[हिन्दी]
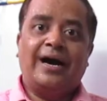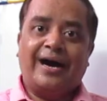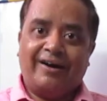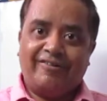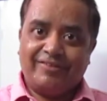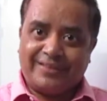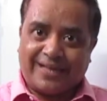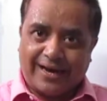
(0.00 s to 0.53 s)

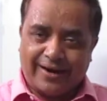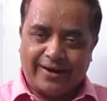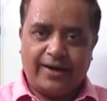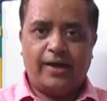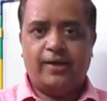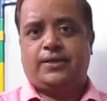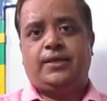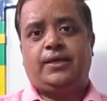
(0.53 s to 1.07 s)

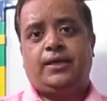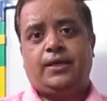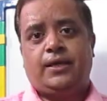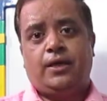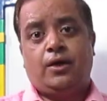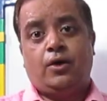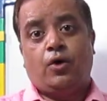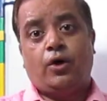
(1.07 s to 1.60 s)
अवधारणा की
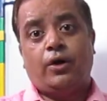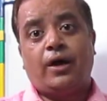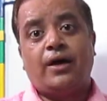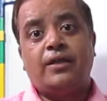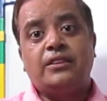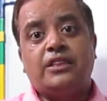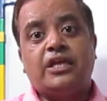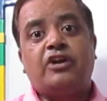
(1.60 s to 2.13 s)
और
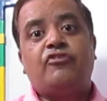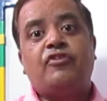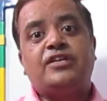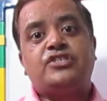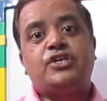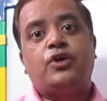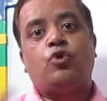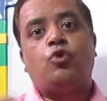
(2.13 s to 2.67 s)

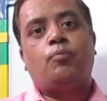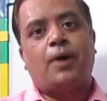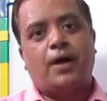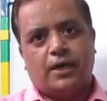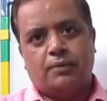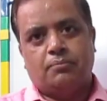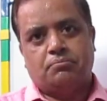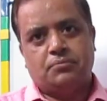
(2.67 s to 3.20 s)
अंतर्वैश्विक
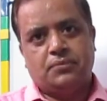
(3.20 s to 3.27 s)
उपागम